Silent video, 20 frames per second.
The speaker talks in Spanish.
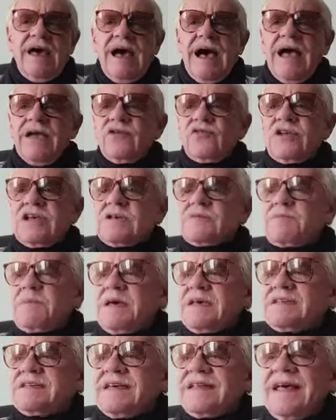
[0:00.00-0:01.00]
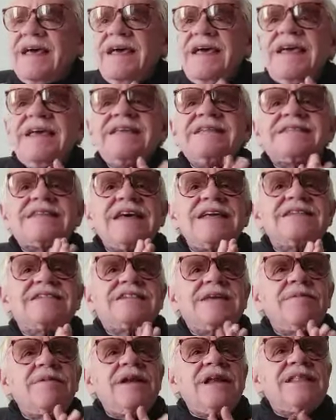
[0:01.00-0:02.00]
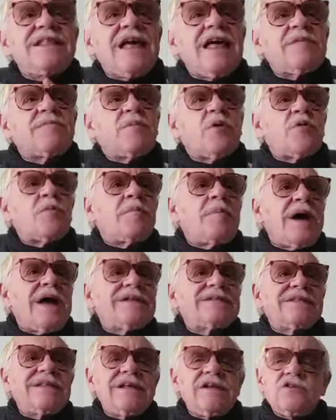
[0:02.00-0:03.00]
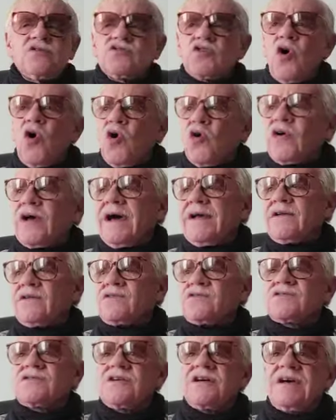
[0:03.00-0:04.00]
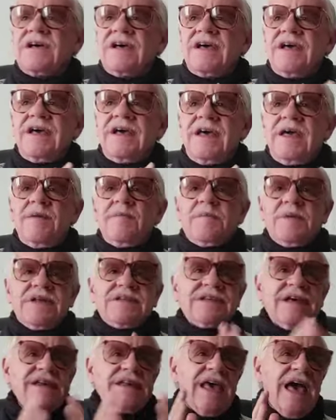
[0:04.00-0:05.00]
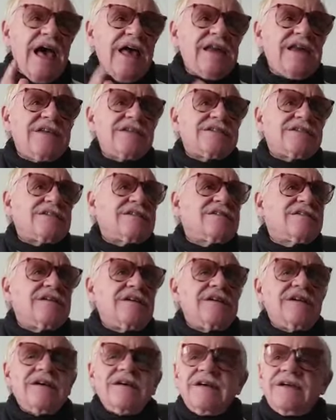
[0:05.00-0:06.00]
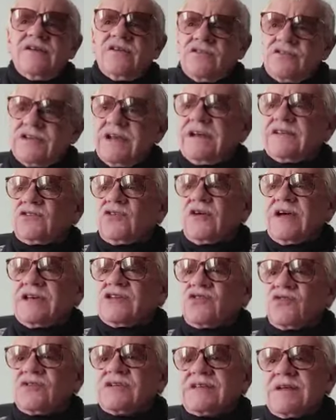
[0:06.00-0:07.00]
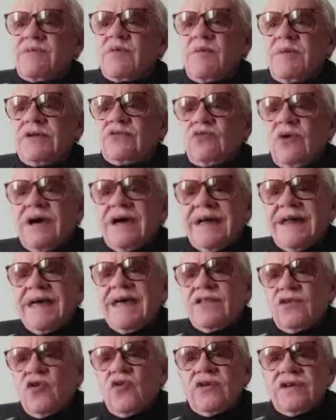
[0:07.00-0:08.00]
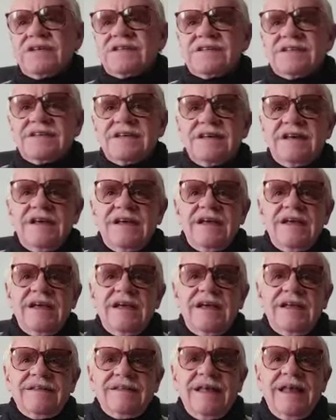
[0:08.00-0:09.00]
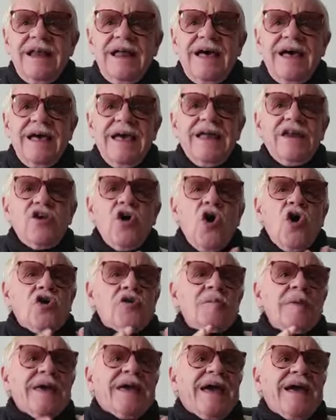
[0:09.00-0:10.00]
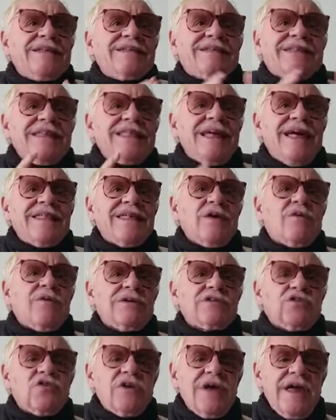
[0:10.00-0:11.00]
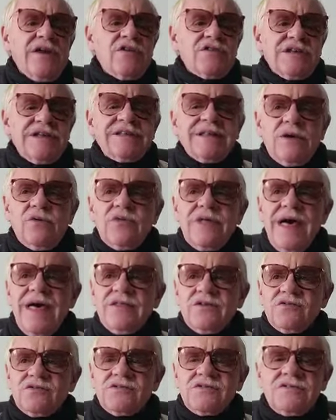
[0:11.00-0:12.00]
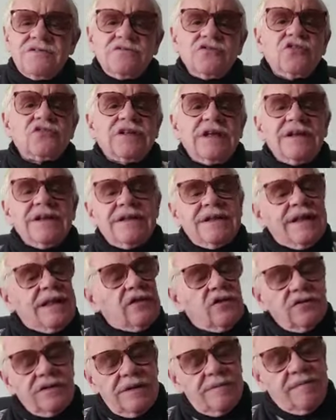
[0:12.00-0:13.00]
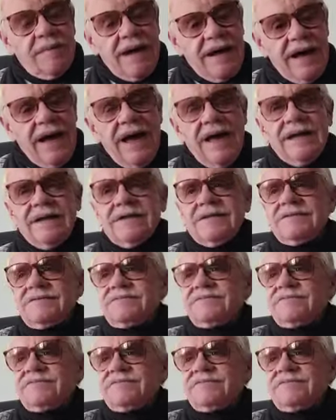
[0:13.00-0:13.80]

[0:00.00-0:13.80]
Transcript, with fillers: Hay una especie de insensibilidad por parte de los órganos empresariales, lo cierto que son en este momento acreedores de la enorme cantidad de ecuatorianos endeudados. No tienen de dónde pagar.